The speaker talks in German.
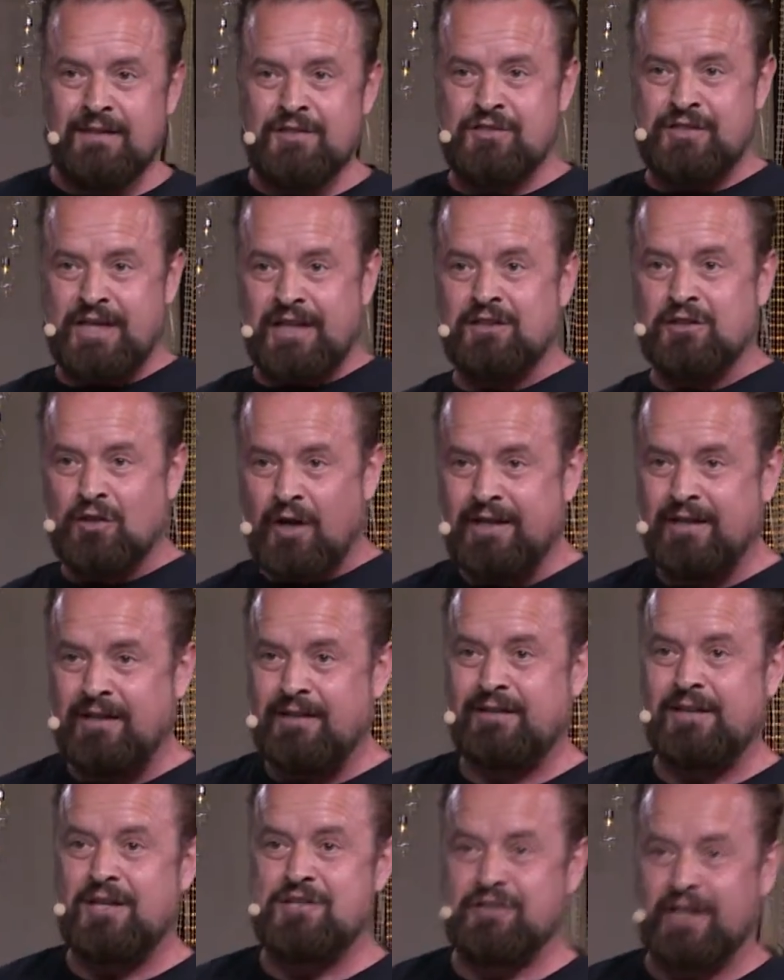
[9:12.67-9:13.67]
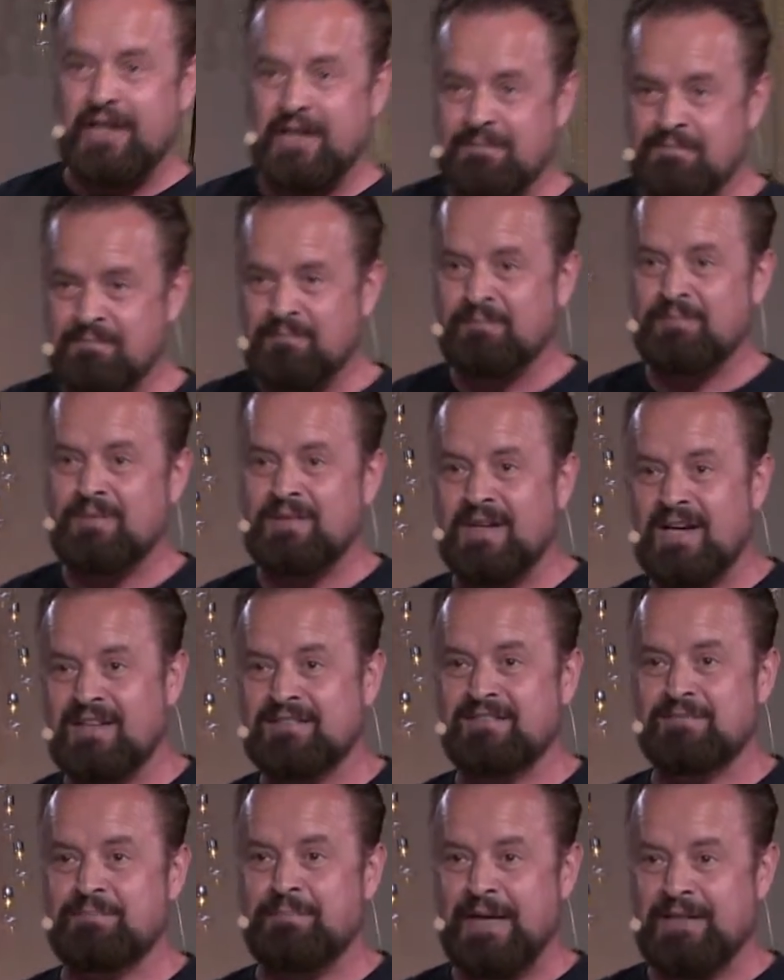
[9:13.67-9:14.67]
Es steht deutlich geschrieben,
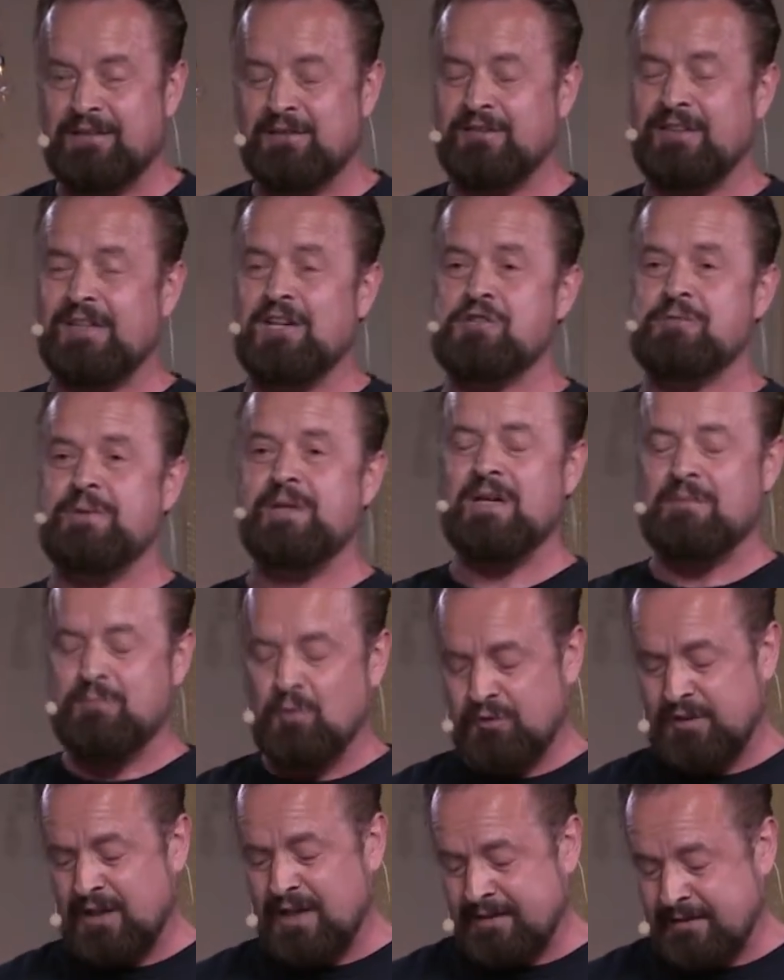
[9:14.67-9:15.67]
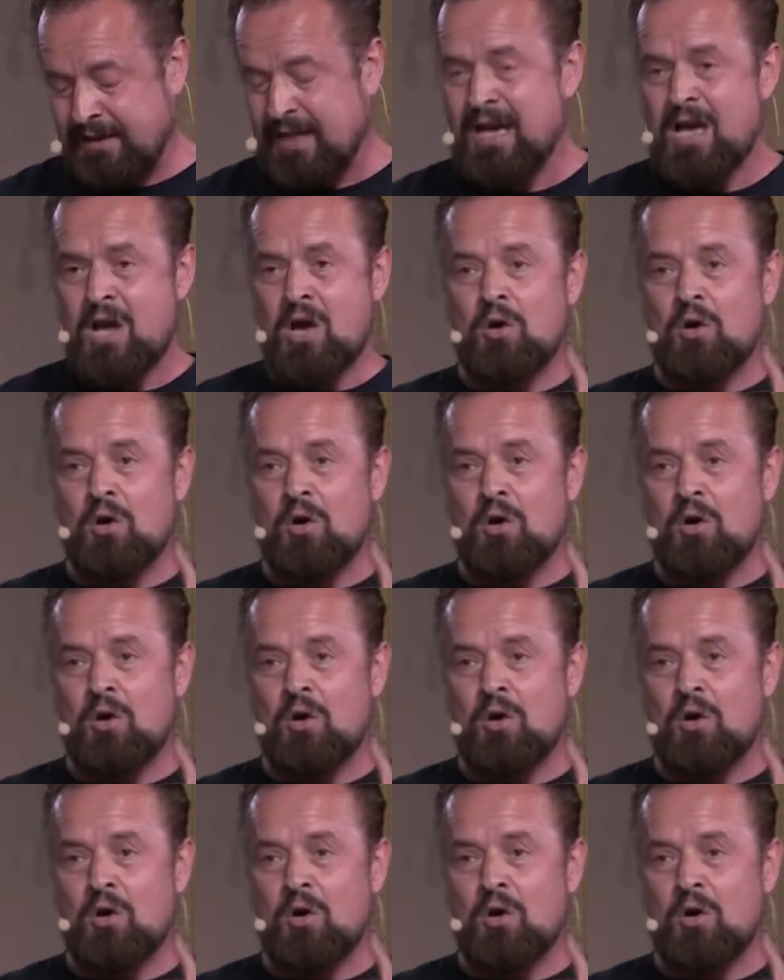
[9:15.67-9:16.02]
dass Petrus eine Schwiegermutter hatte.